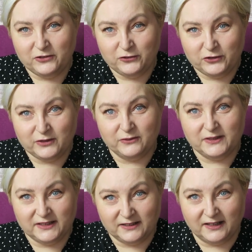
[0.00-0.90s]
dziewczyną
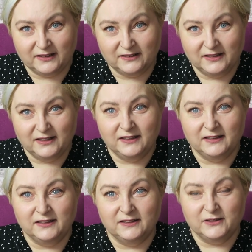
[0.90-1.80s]
syna
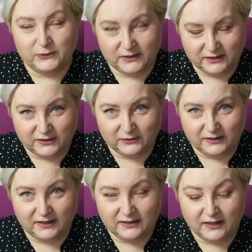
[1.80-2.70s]
Susan
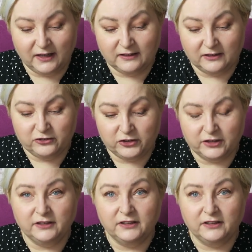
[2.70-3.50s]
Sontag, a także